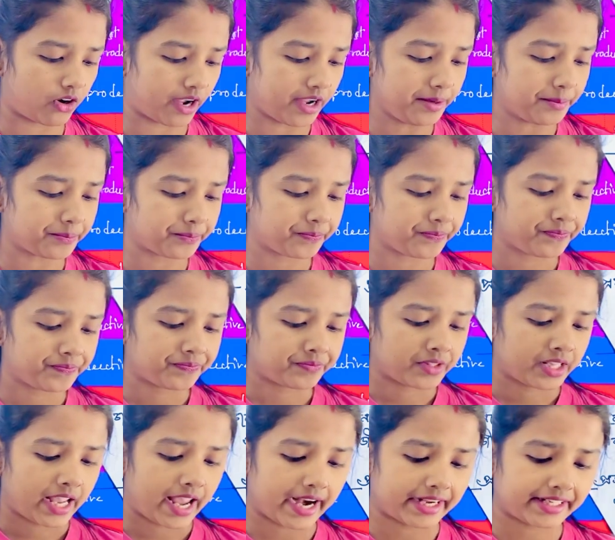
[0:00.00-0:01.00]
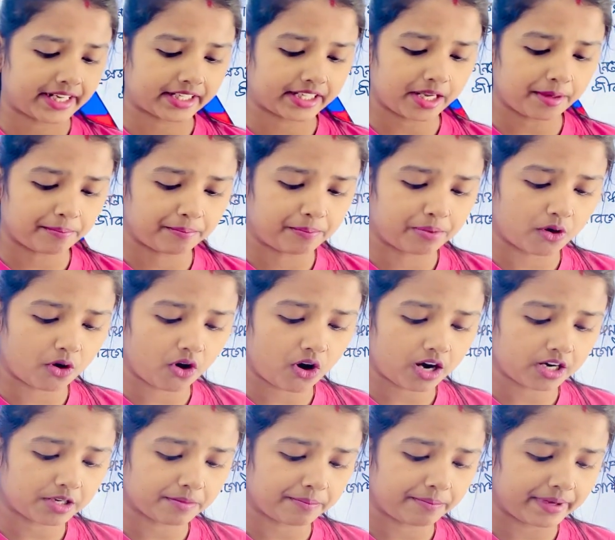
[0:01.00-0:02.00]
হয় একটা কি
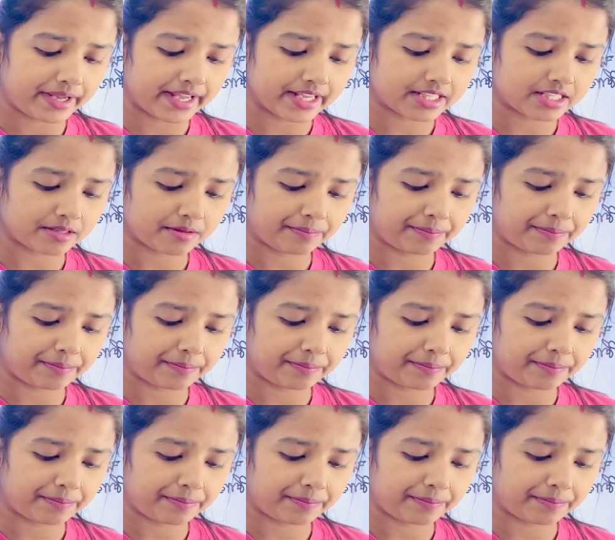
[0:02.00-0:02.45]
ব্রড বেস